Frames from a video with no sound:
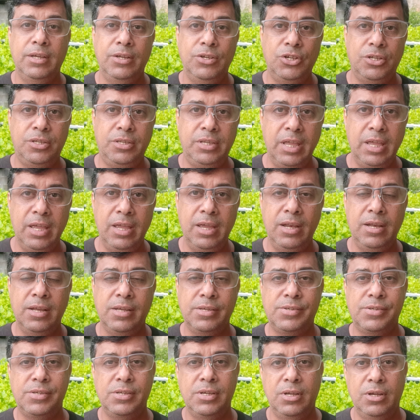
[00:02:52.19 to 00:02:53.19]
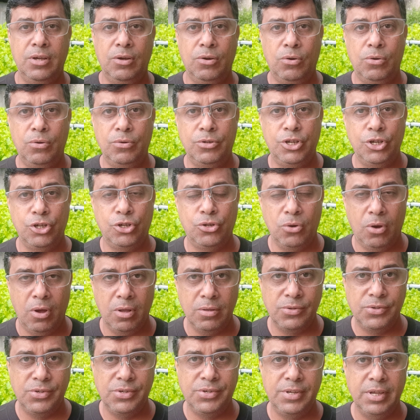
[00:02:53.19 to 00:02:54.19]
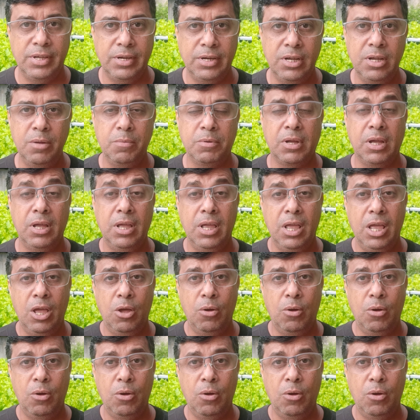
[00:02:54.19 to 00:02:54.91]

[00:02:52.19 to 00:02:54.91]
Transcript: de telhas ou tijolos de cerâmica.